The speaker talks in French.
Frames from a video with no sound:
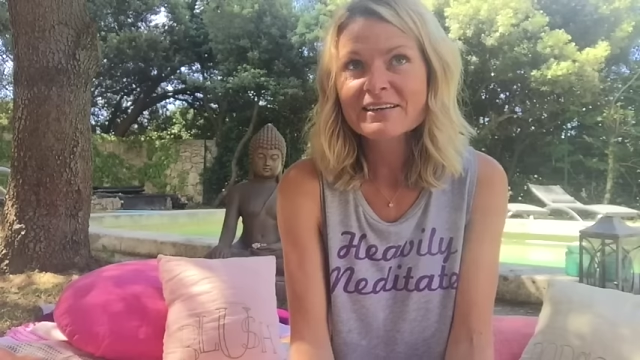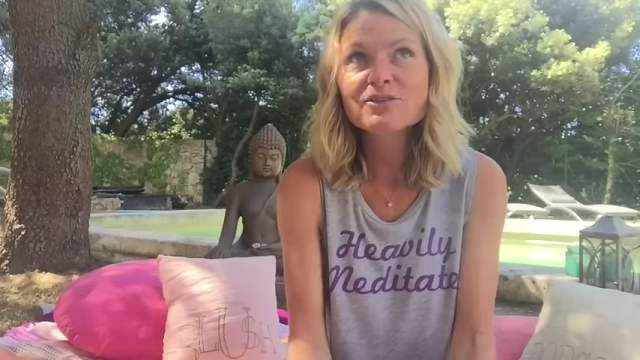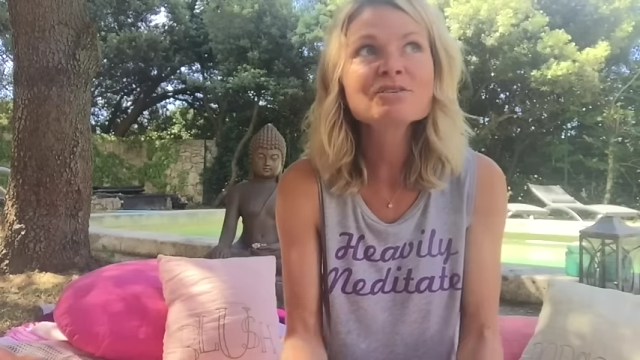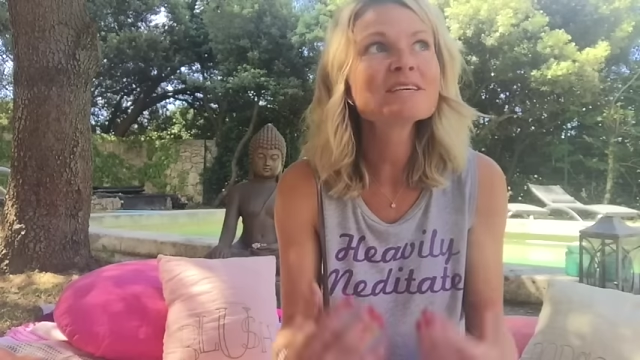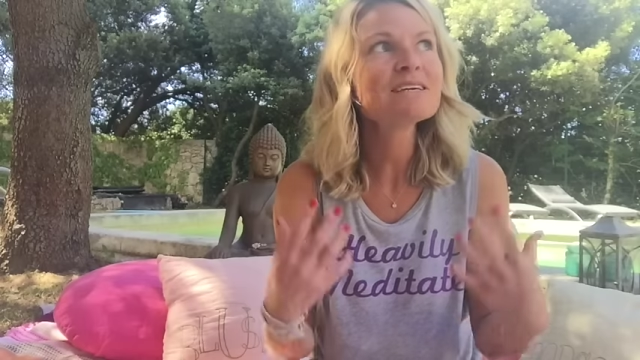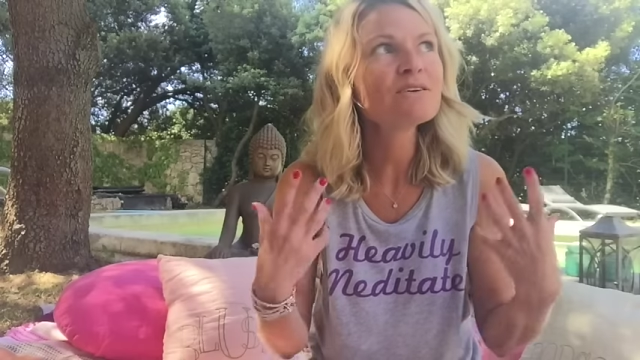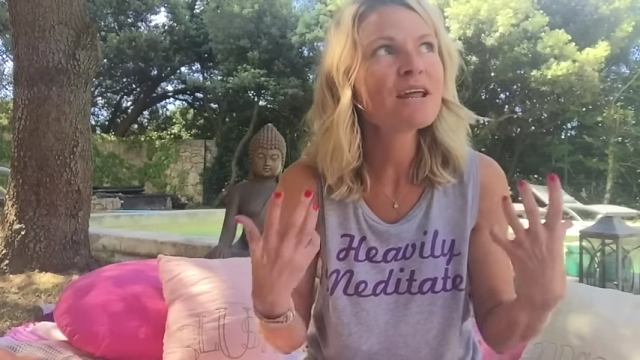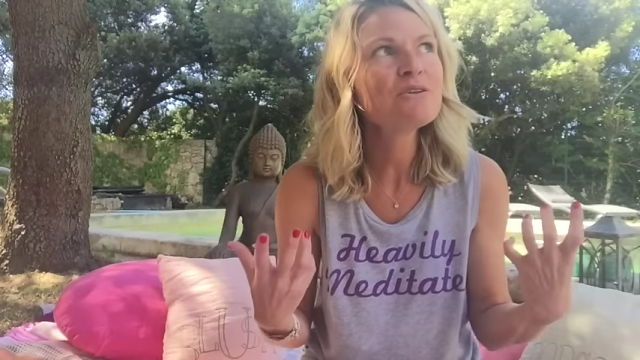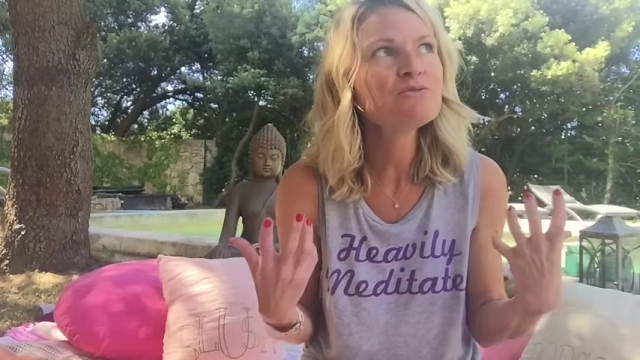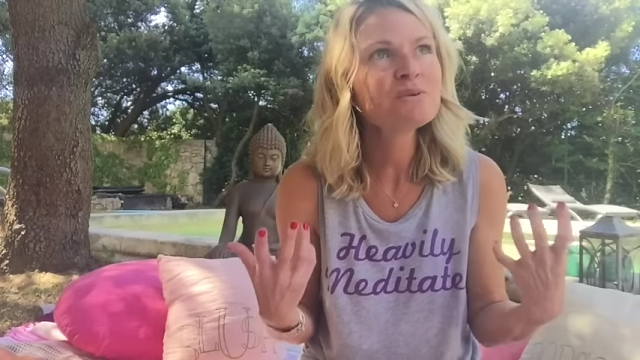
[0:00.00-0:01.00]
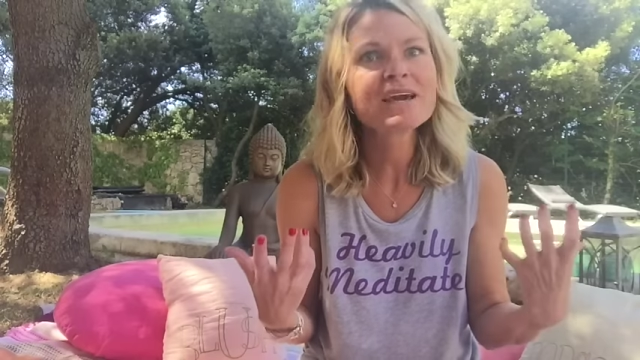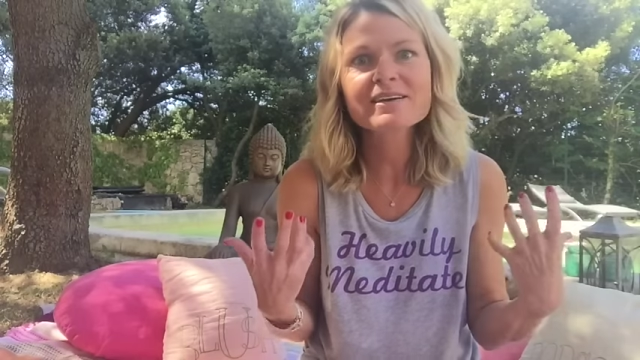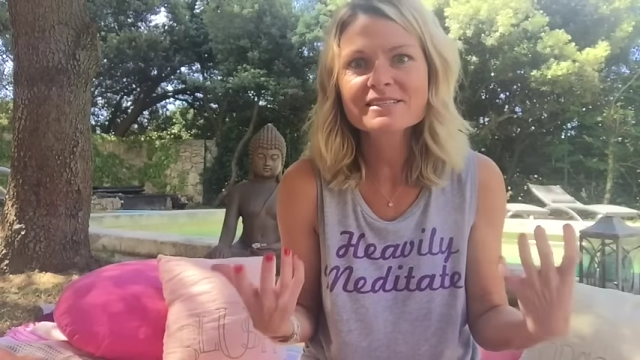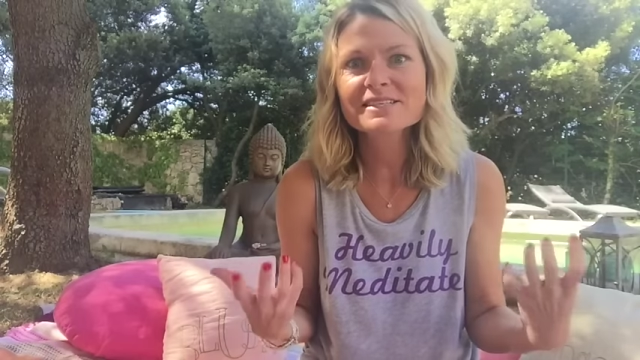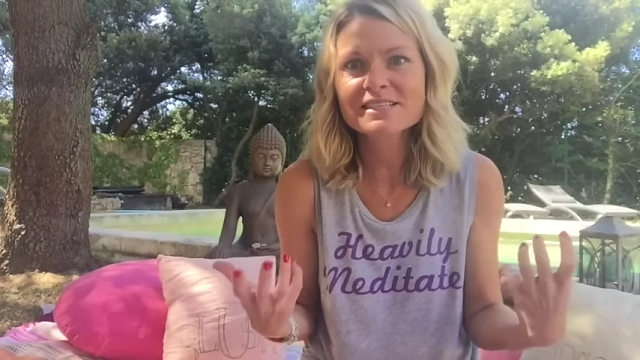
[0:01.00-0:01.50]
d'entrer dans la lumière
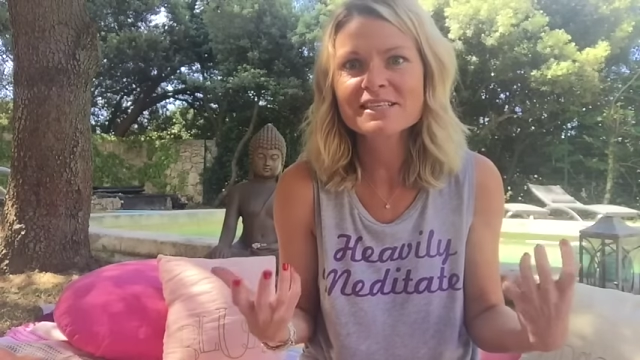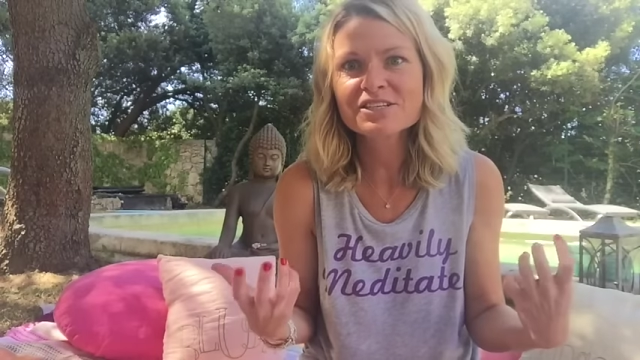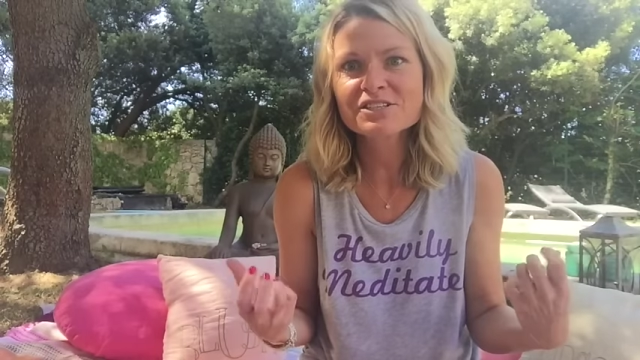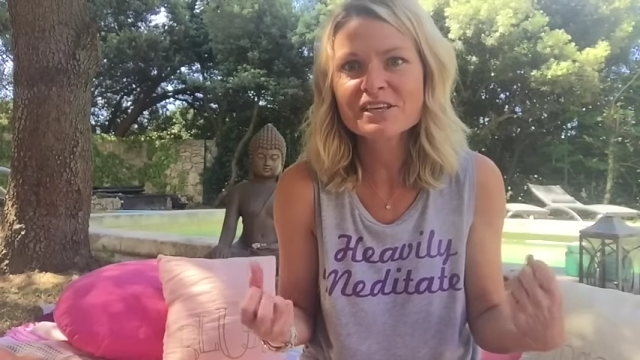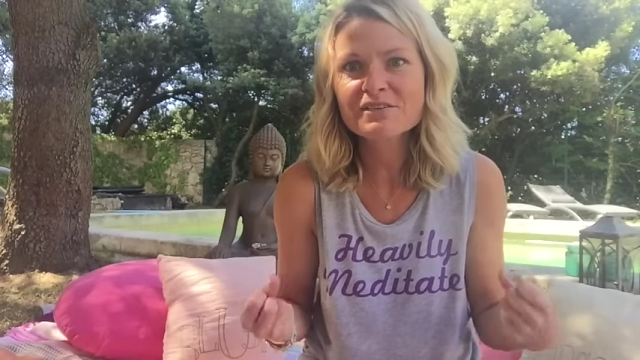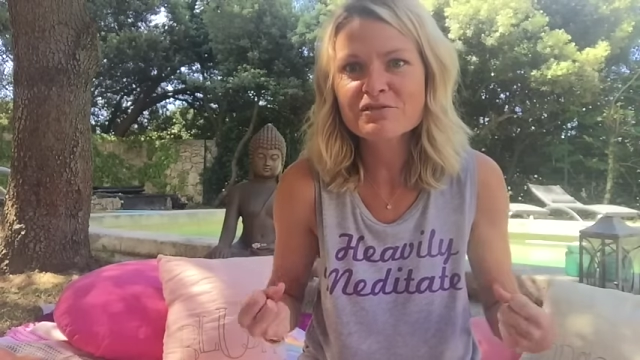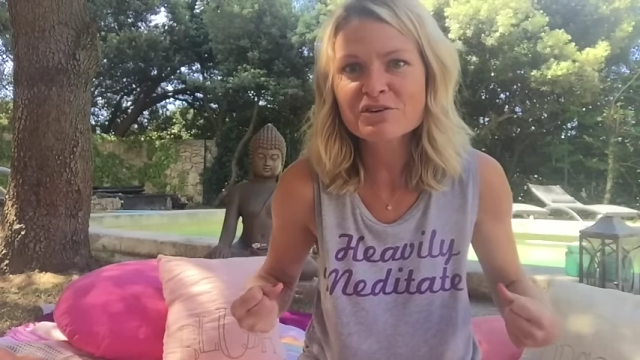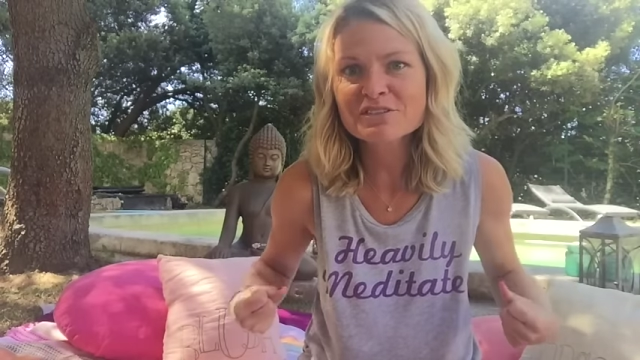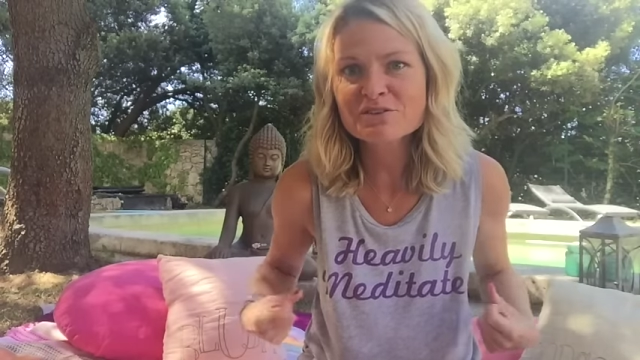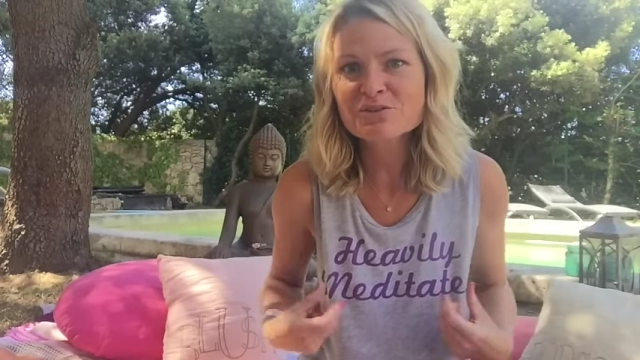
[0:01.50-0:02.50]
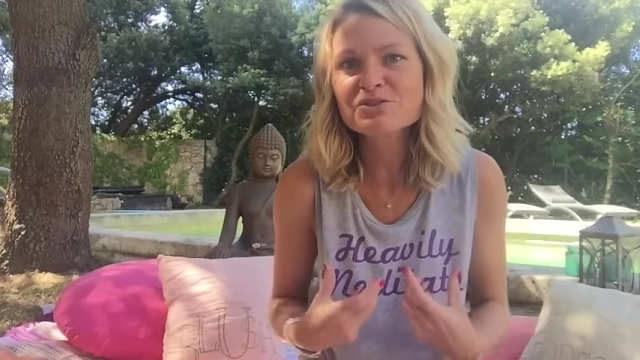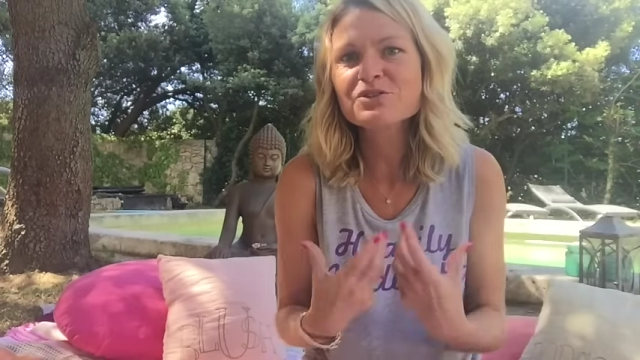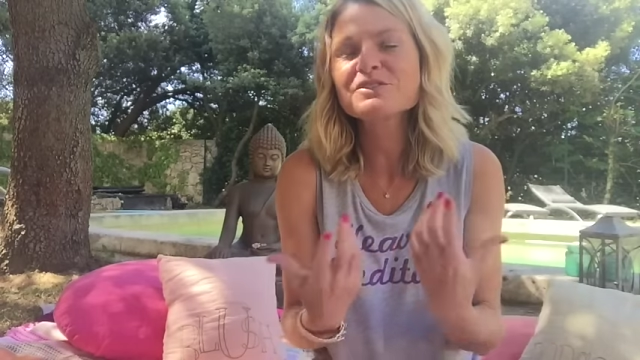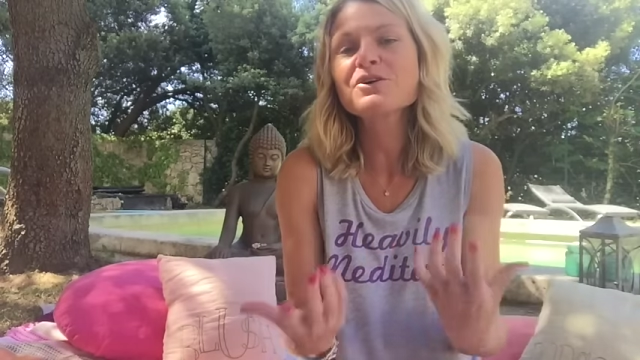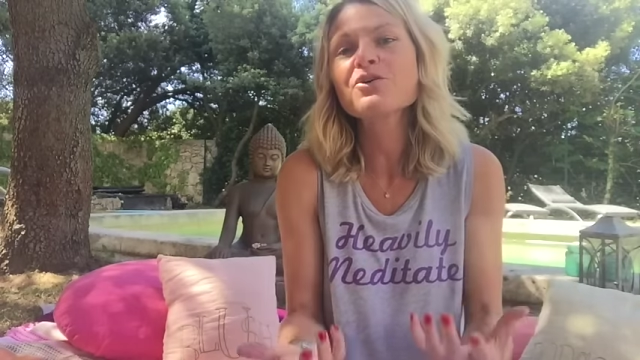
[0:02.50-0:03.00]
avec ces énergies très fortes et de
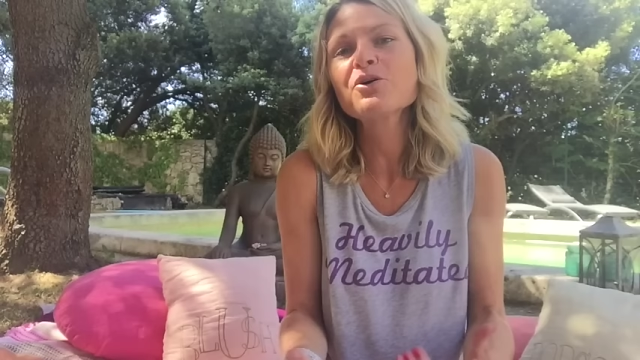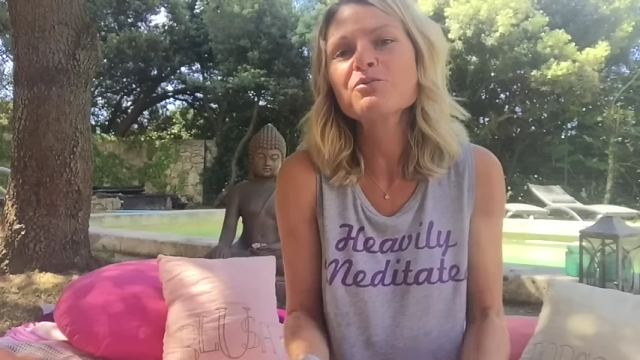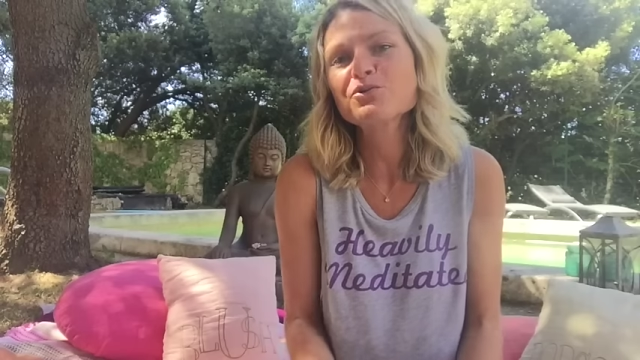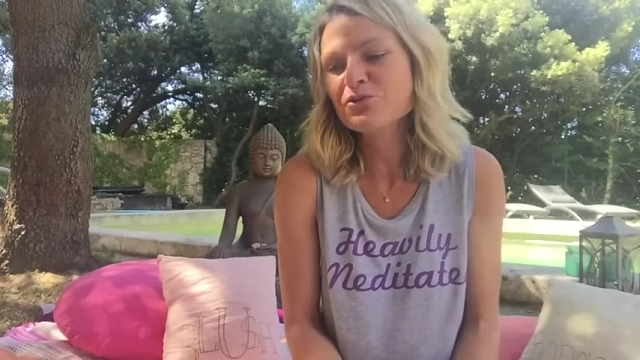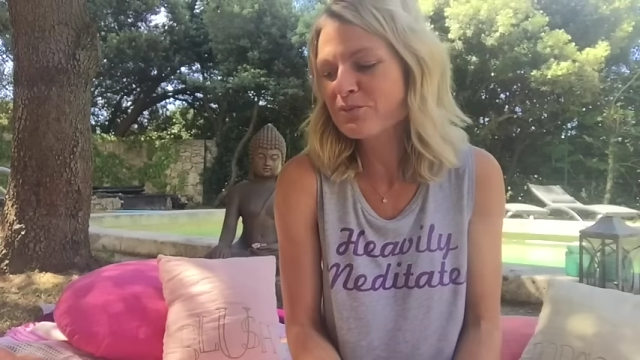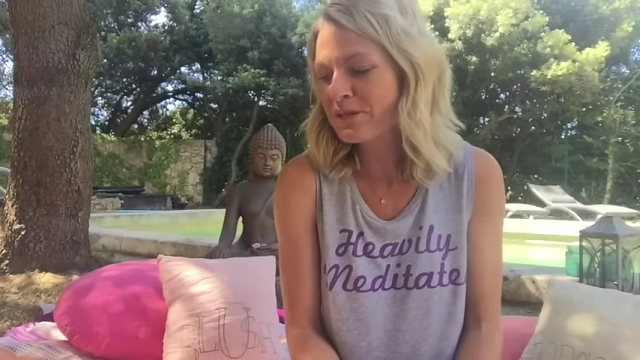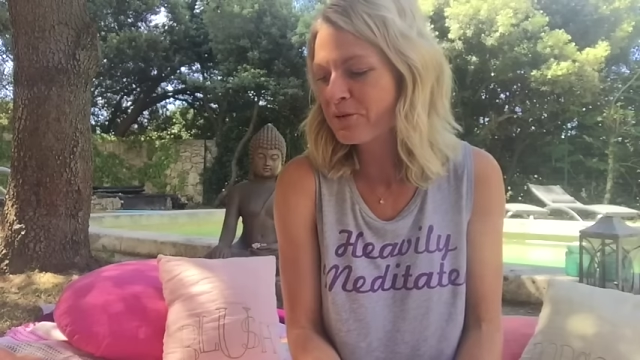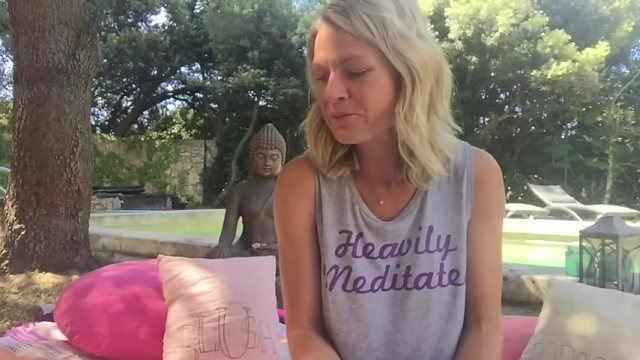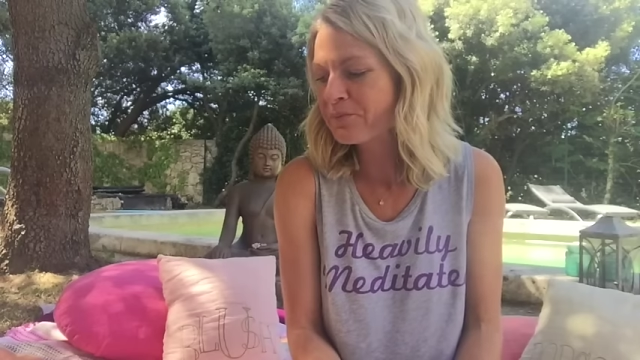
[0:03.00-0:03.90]
ressortir encore plus lumineux.